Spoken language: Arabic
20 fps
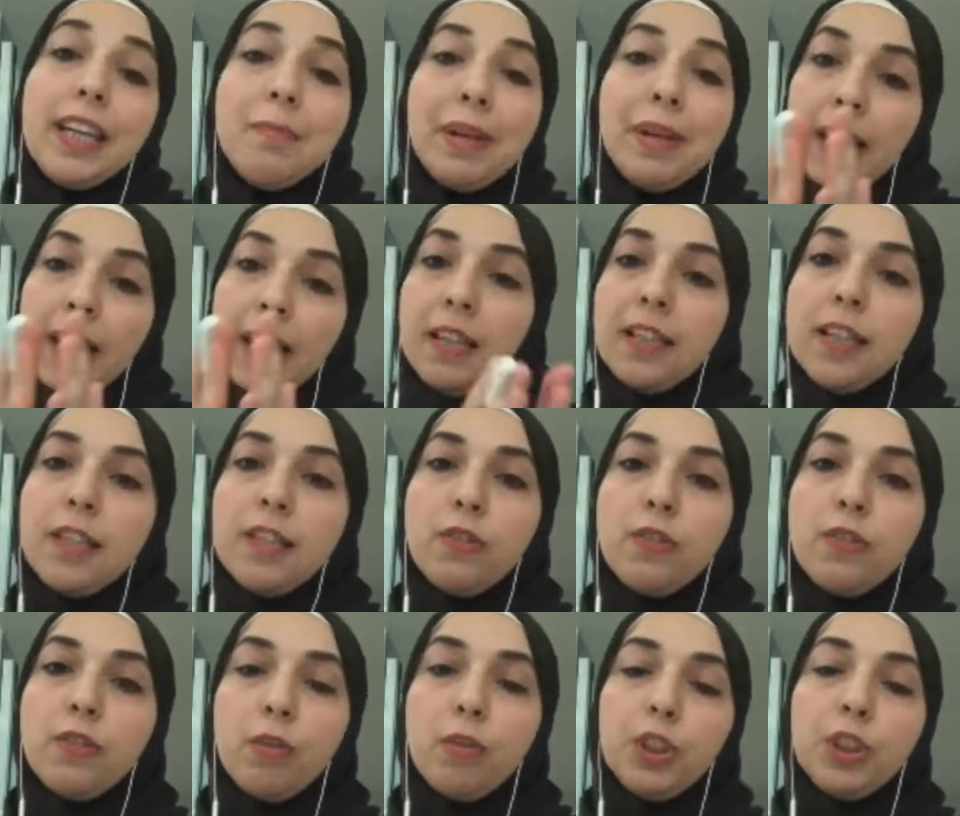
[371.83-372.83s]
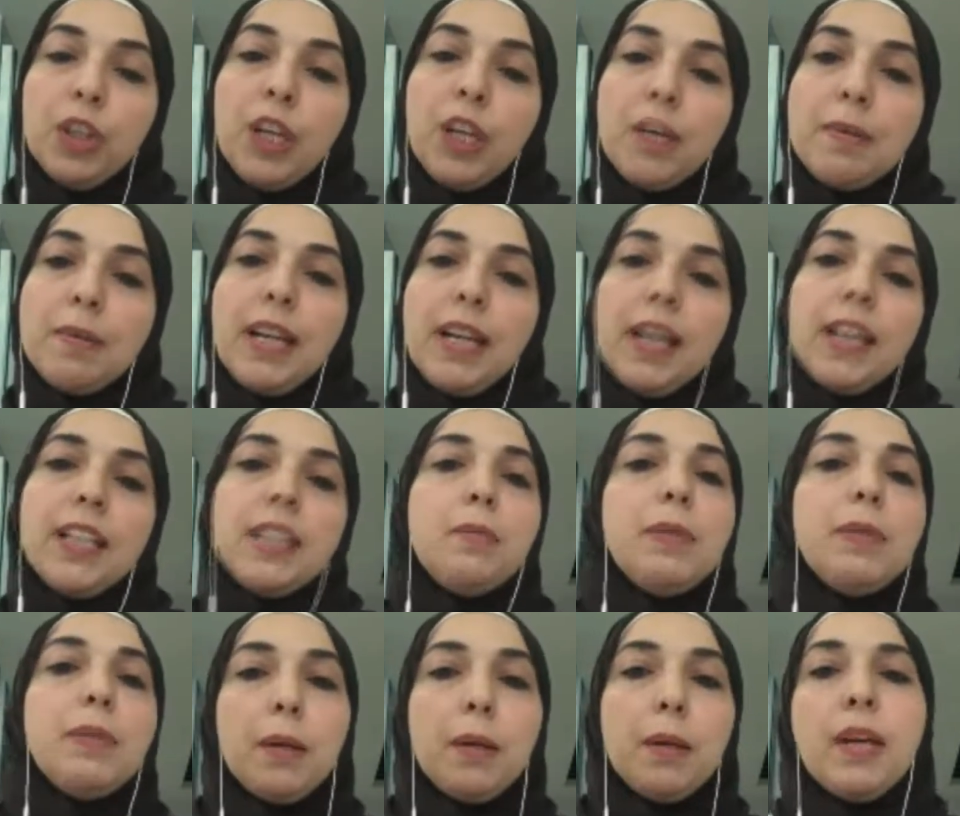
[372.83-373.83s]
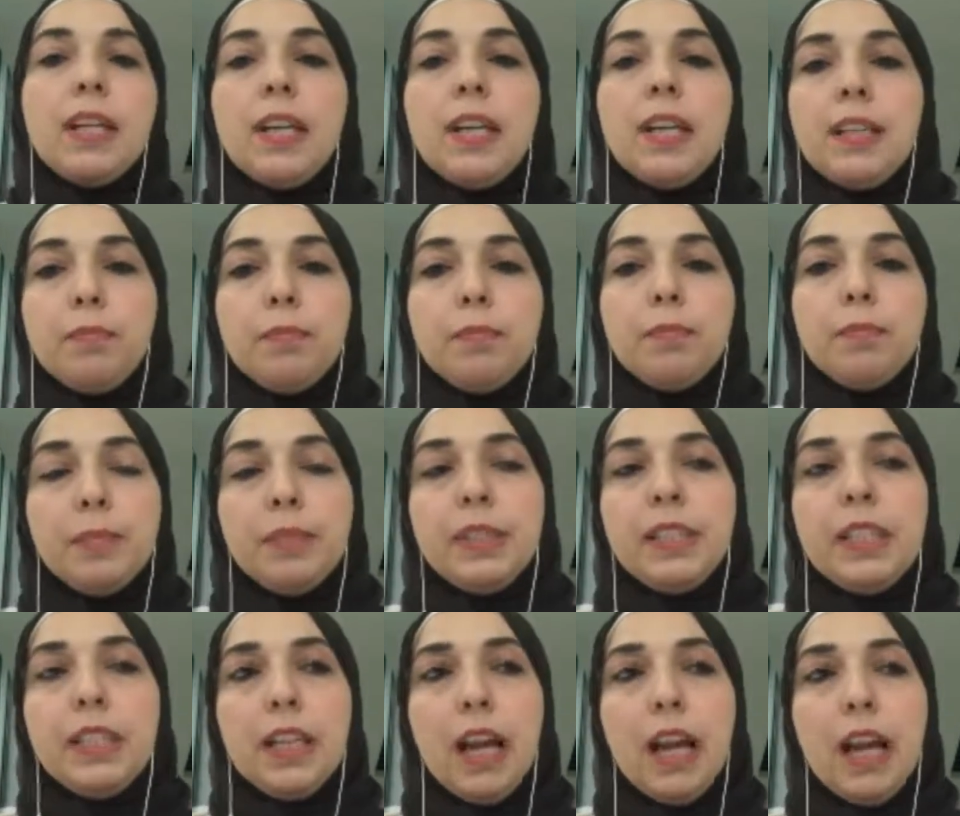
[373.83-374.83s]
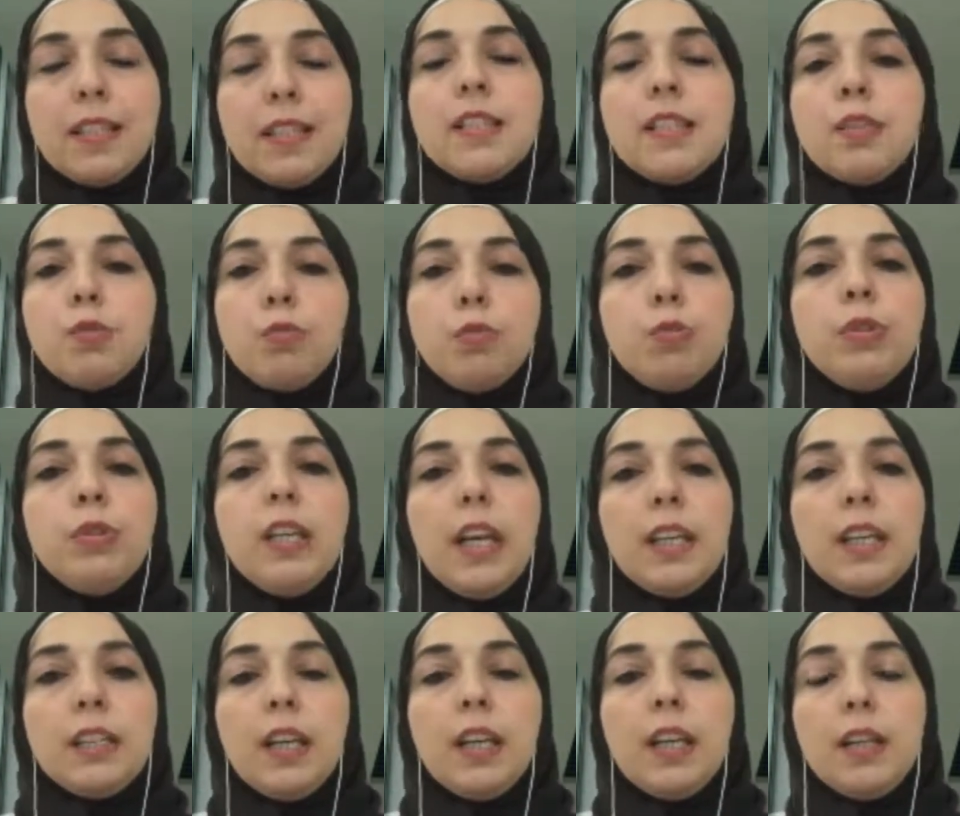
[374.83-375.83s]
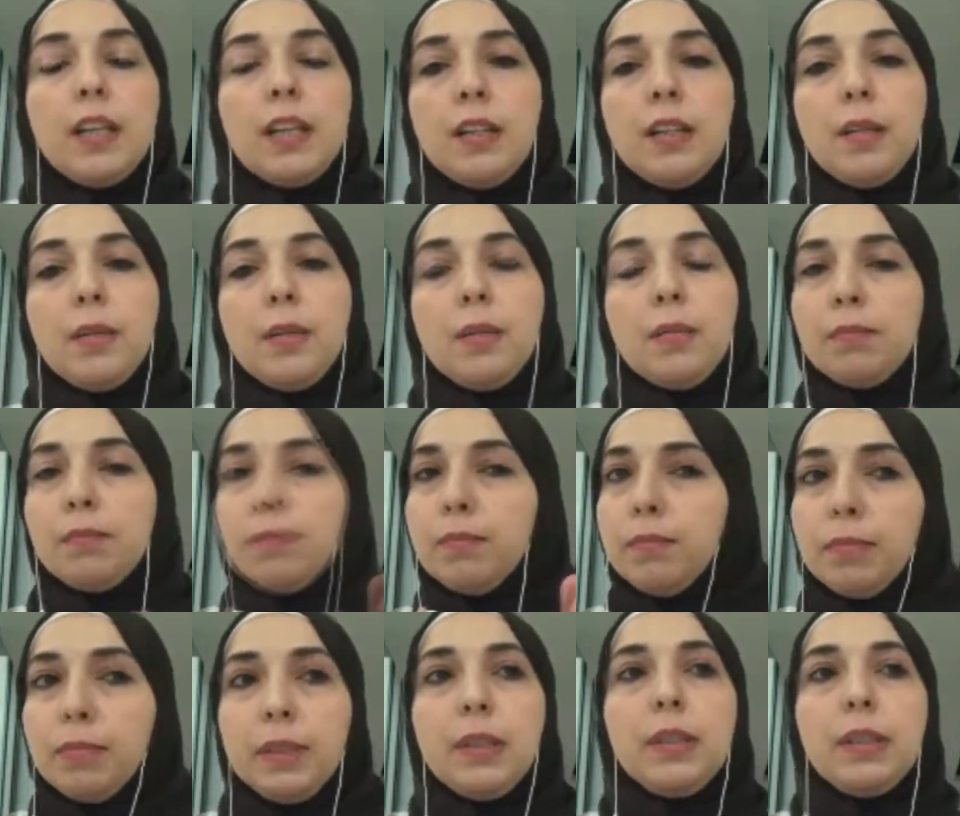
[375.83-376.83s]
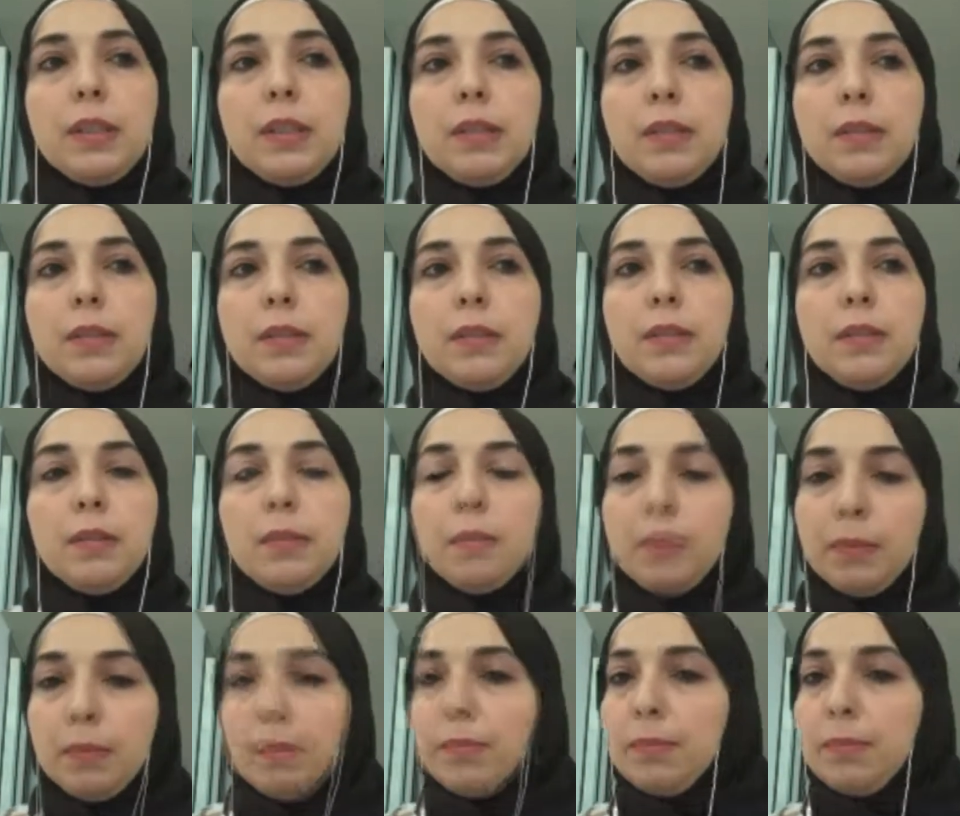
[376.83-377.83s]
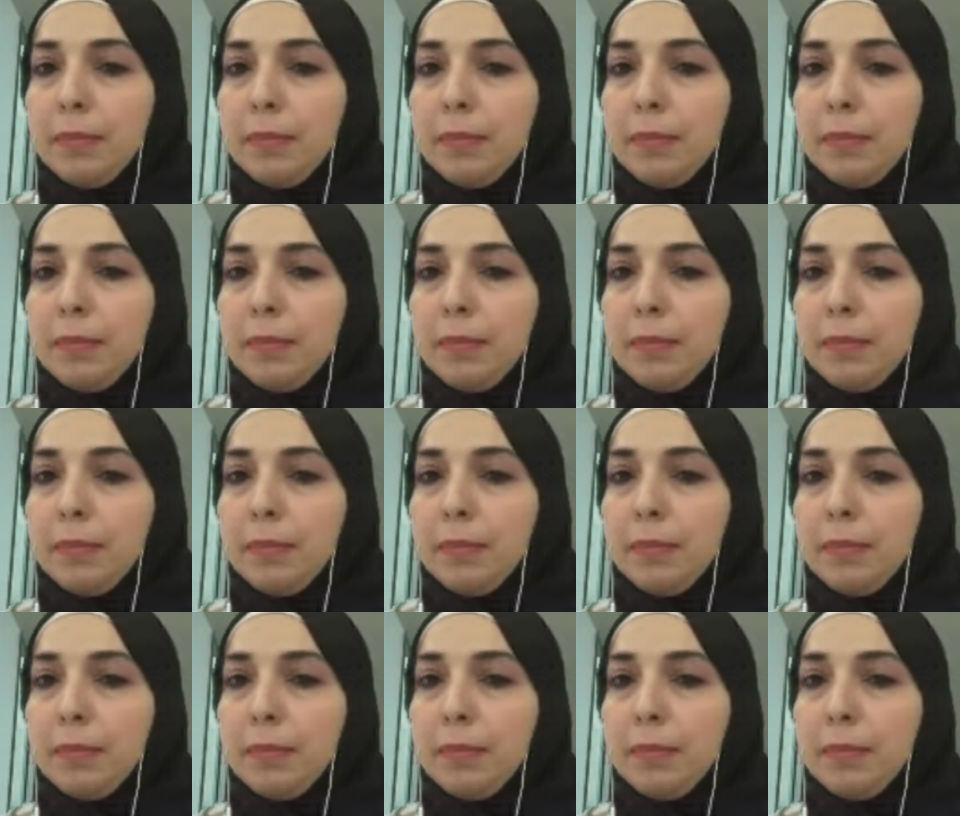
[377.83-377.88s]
قيمك عن انه الجانب الاكاديمي كمان انا بدي اعزز وجودي اكثر آه، ب آه،